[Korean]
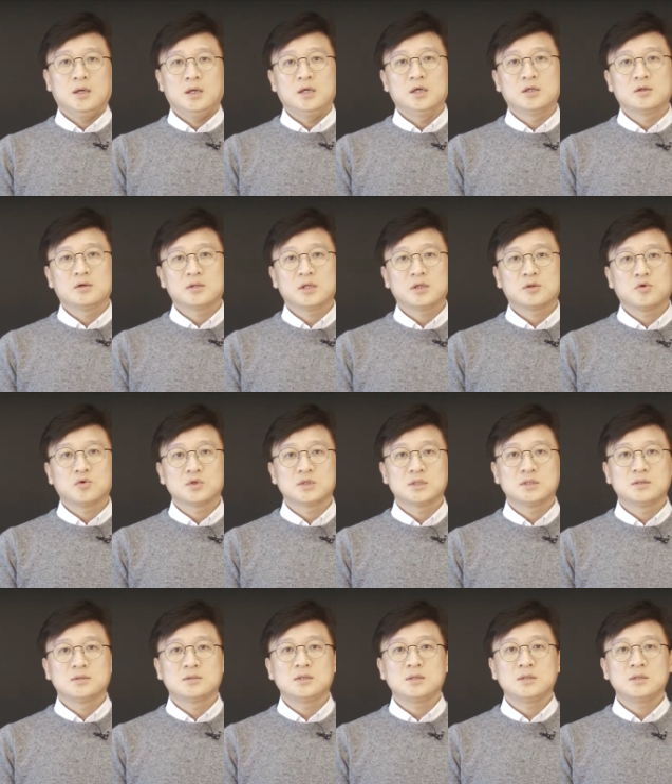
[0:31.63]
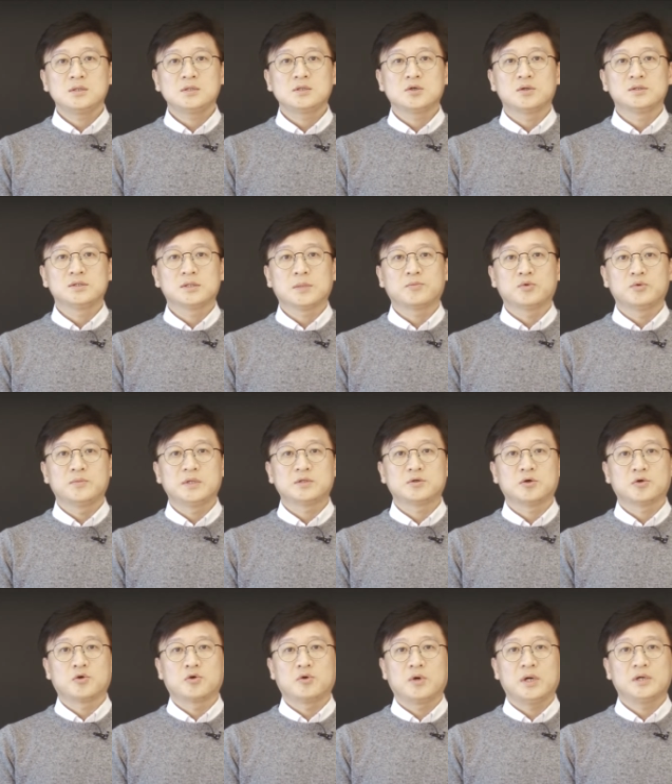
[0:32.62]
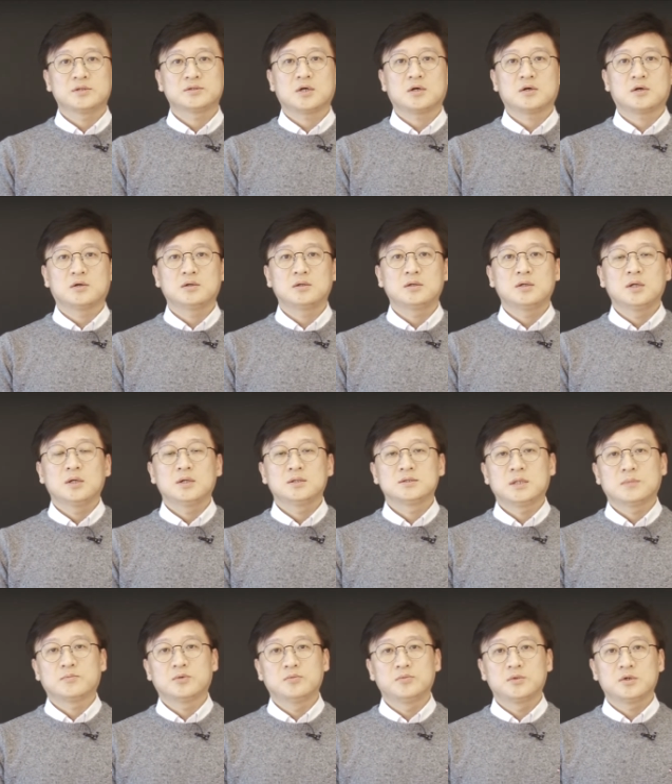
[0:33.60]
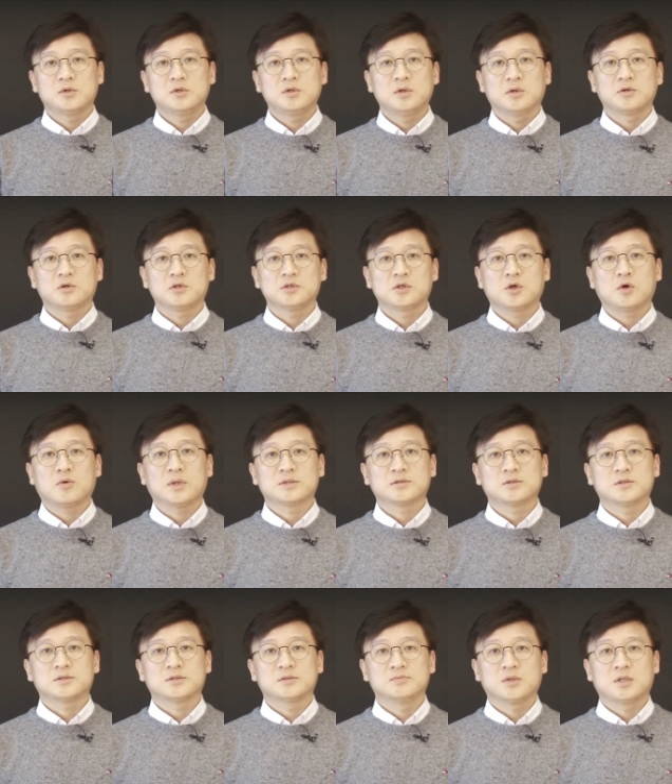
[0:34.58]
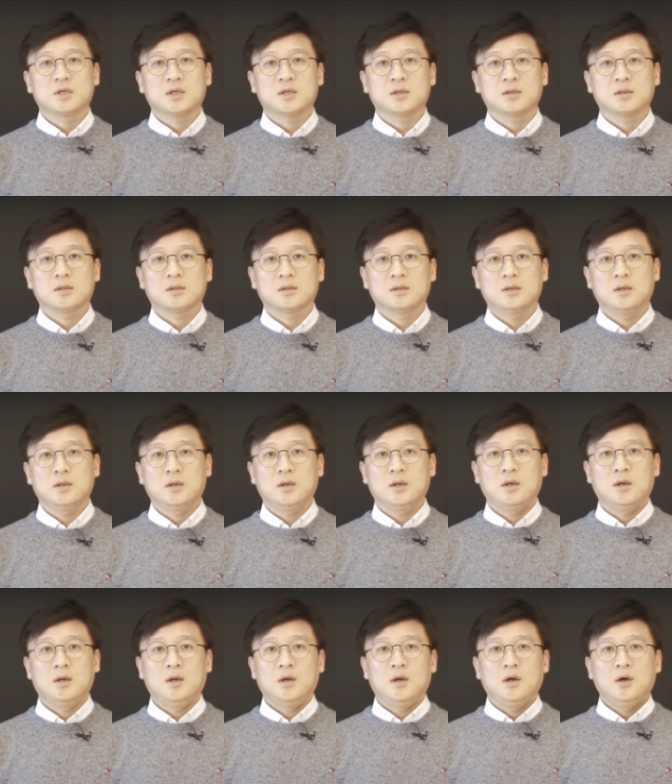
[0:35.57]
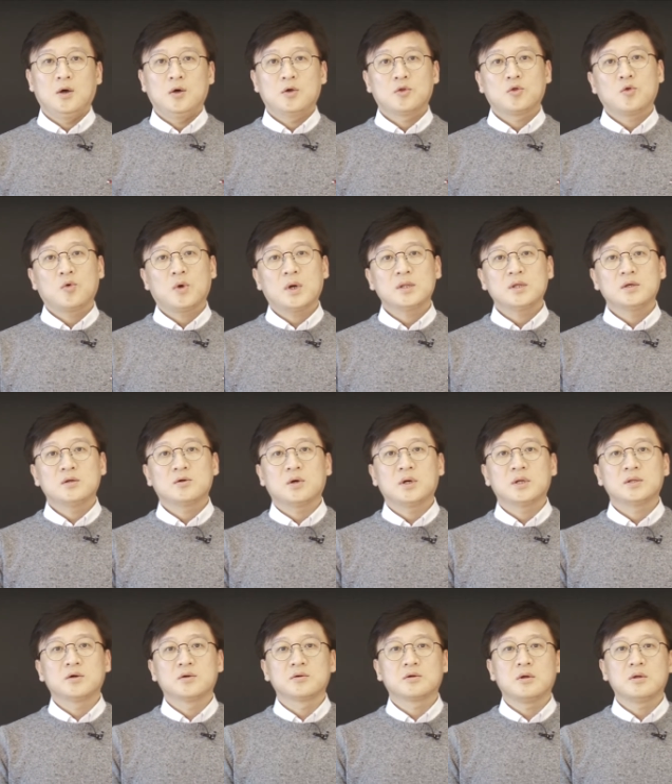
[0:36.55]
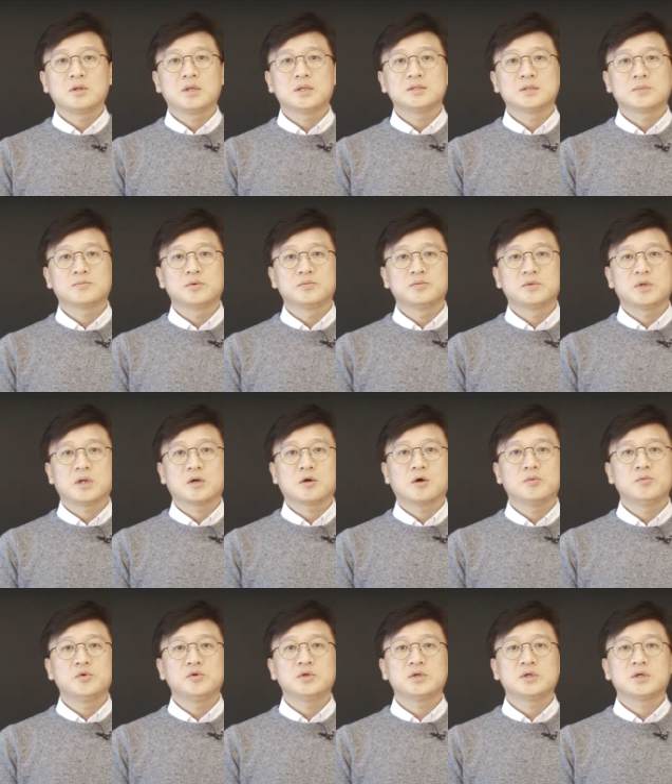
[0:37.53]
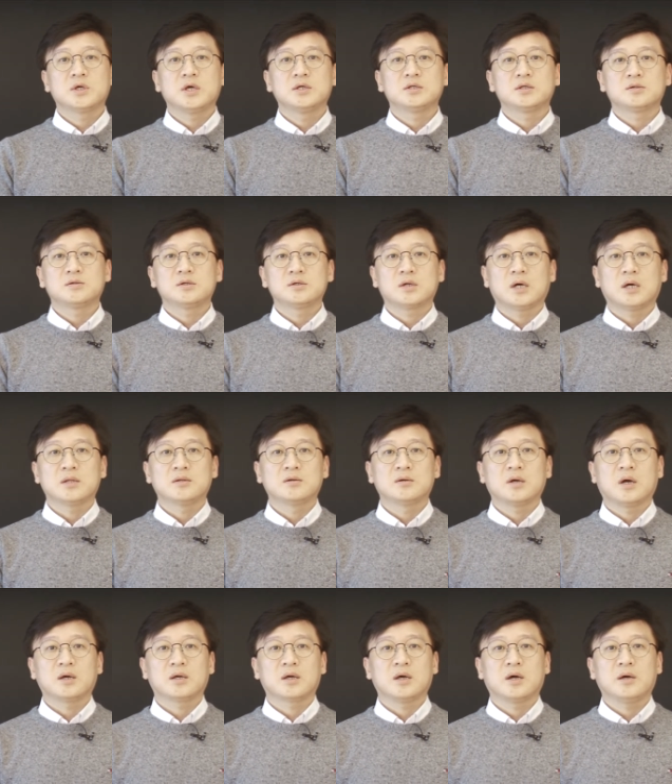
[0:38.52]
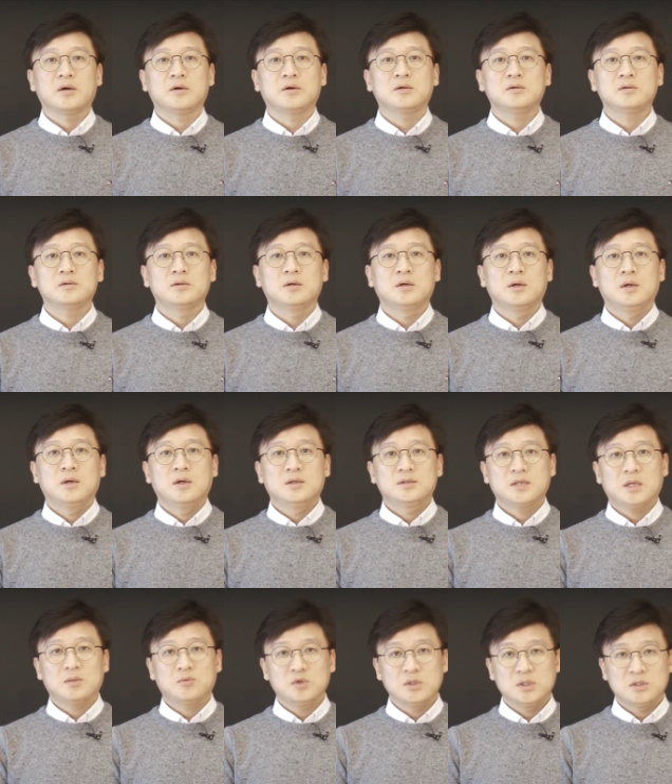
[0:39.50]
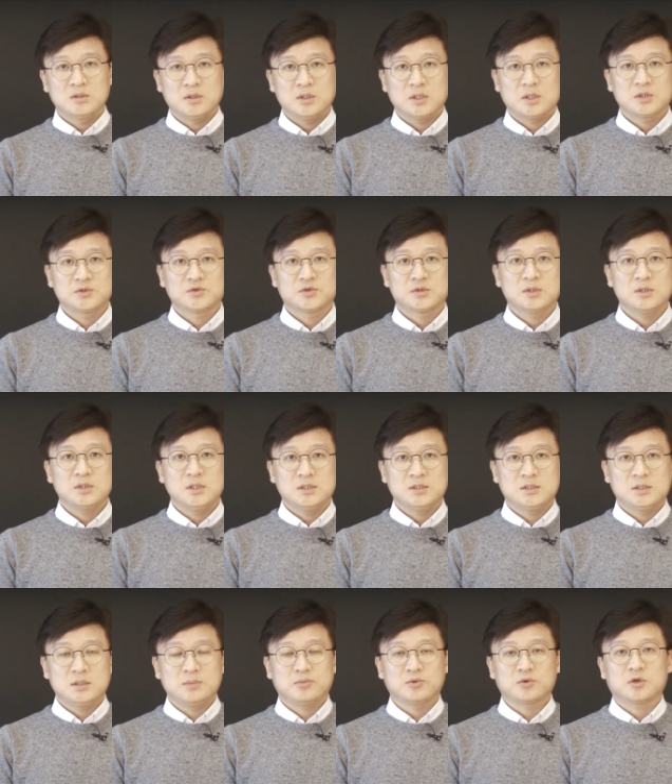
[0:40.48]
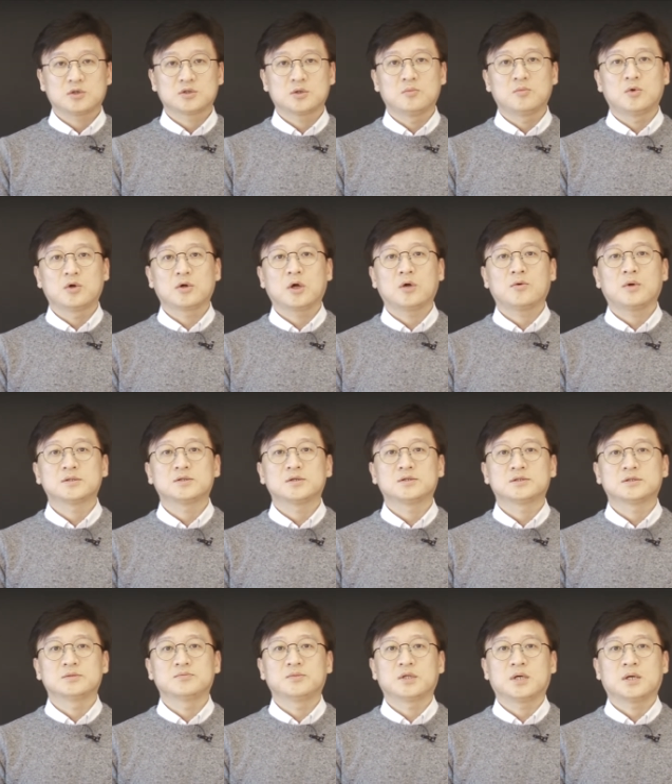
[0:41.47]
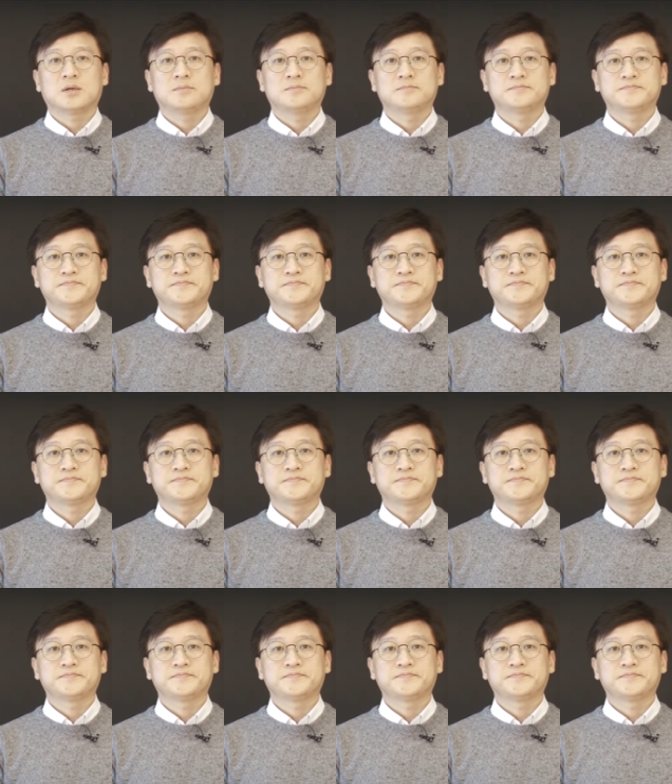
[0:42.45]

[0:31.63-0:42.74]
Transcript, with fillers: 이더넷 통신을 전 제품에 적용하여서 제품들을 연결시켜 왔었습니다. 또한 이러한 연결된 제품들의 커뮤니케이션을 가능하게 하여 사물 인터넷 기술을 일찍이부터 접목해 왔었습니다.